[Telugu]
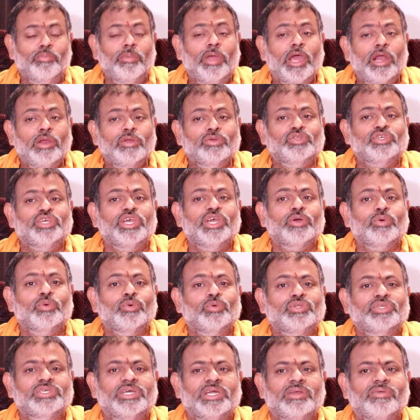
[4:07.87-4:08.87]
మేలు
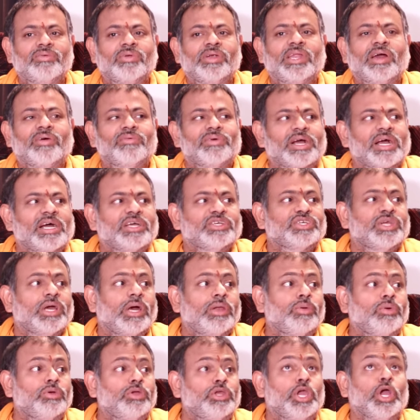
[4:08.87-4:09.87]
చేకూర్చేటువంటి
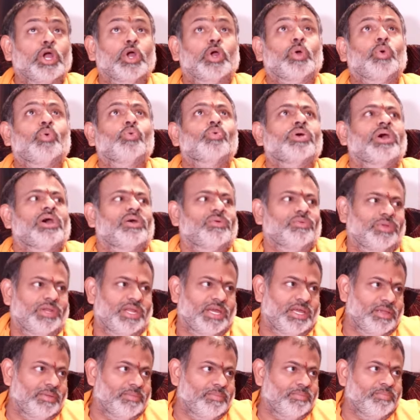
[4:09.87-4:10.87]
అవకాశాలు ఎక్కువగా
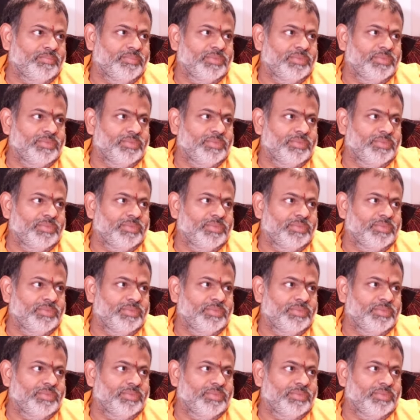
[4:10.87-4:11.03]
ఉన్నాయి